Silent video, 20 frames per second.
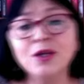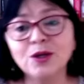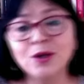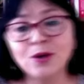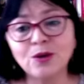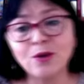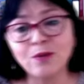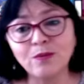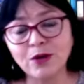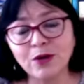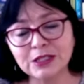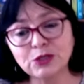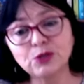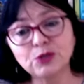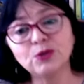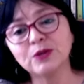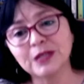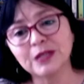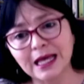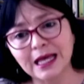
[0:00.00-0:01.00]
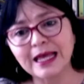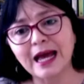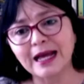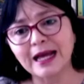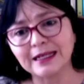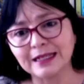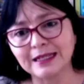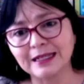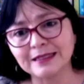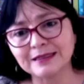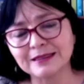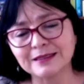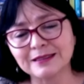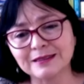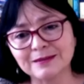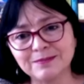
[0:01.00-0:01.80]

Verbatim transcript: como a ciudadanas.